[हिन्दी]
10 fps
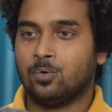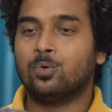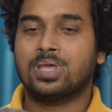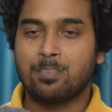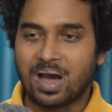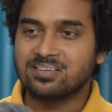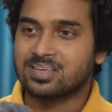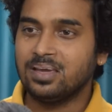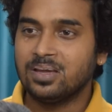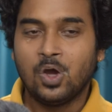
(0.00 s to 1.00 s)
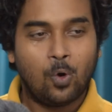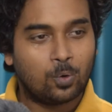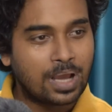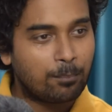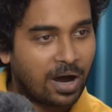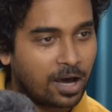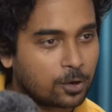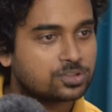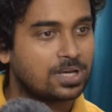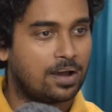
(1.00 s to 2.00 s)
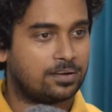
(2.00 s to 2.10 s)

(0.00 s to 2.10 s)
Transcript: उनके पास है उनका भरोसा